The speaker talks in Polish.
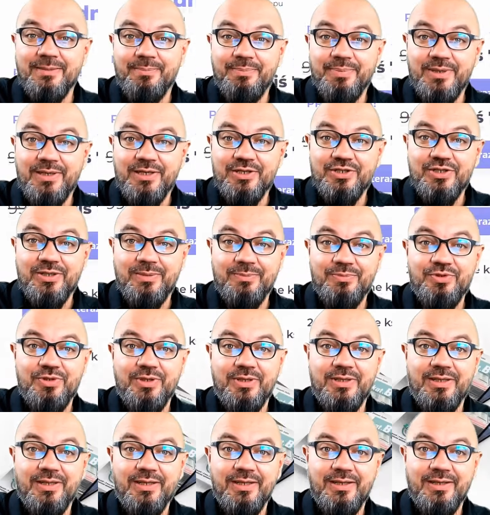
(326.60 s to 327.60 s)
zapraszam
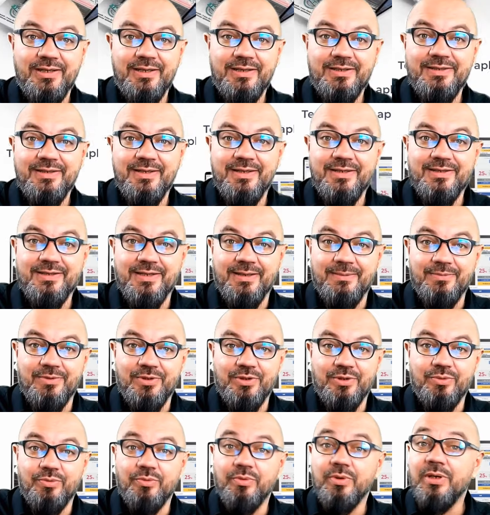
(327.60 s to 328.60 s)
Cię na lekcję ze
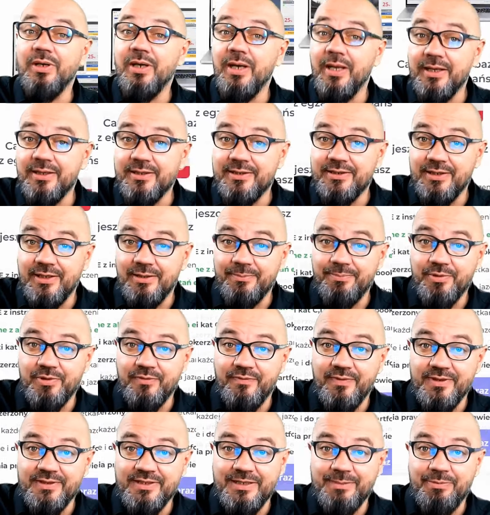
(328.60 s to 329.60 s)
mną. Lekcję
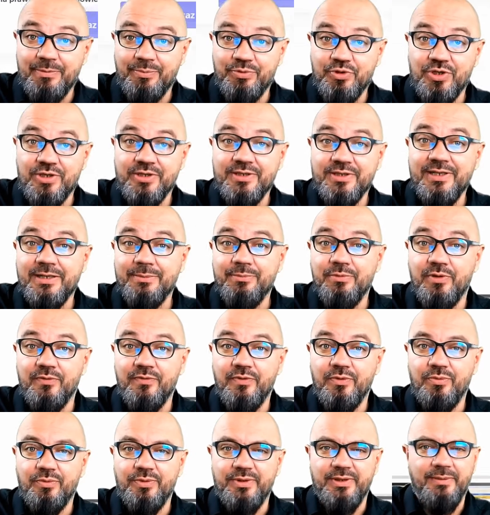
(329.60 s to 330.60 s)
prowadzę poprzez
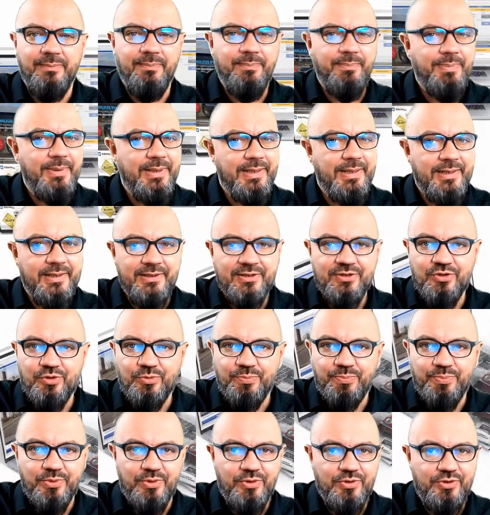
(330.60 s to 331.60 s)
darmową i
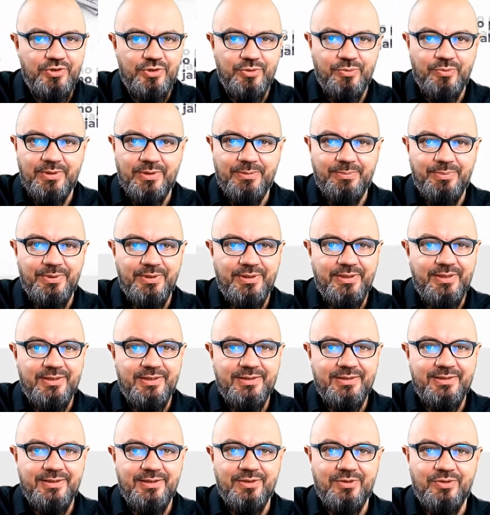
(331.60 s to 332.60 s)
bardzo prostą
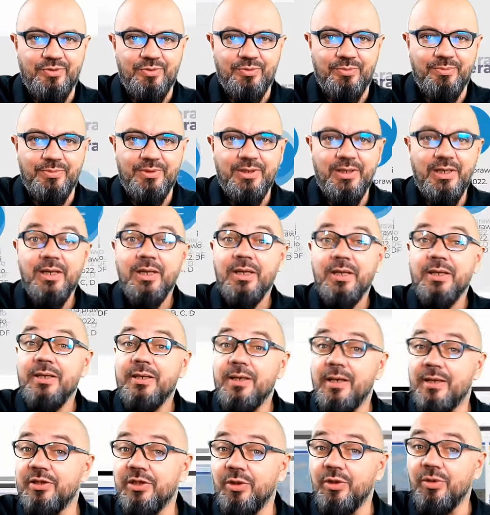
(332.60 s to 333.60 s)
aplikację Zoom.
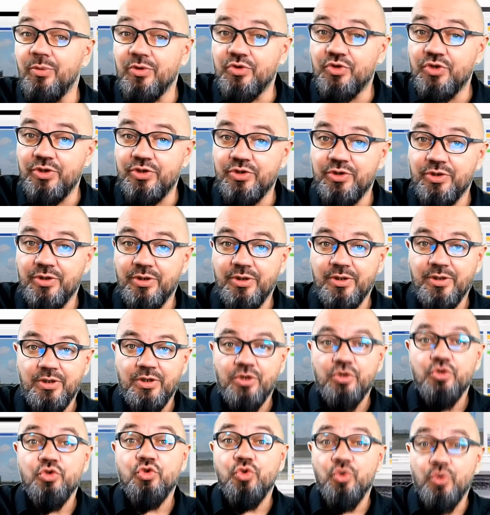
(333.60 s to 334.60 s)
Jak dołączyć?
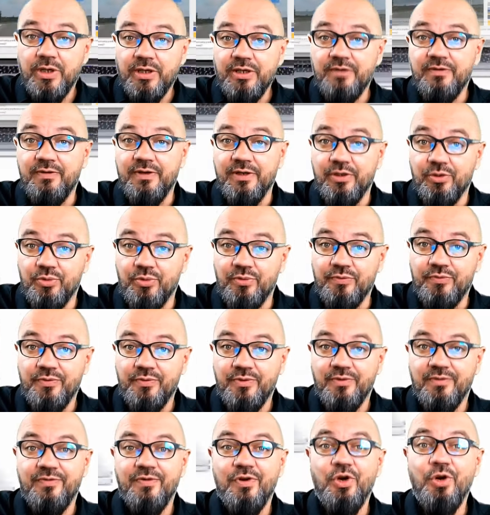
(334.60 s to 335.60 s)
Szukaj
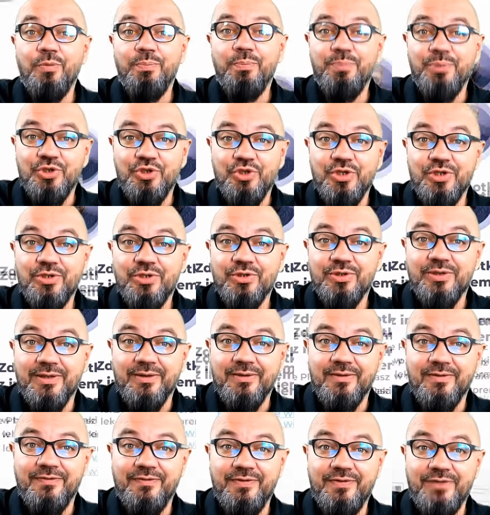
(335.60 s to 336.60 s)
linków w opisie do
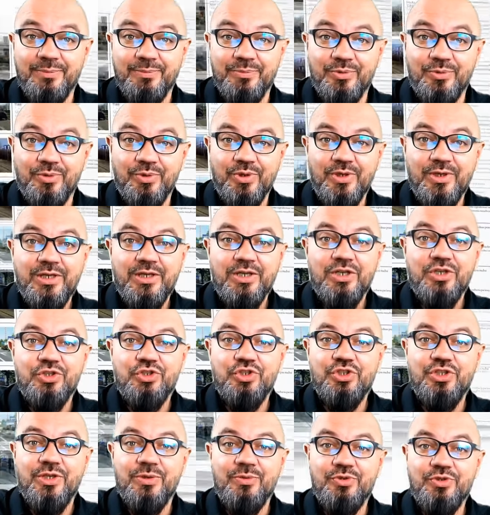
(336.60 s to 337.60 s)
tego filmu.
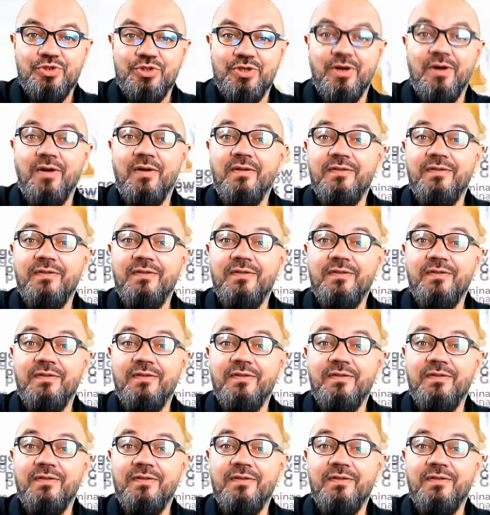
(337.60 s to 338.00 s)
Życzę Ci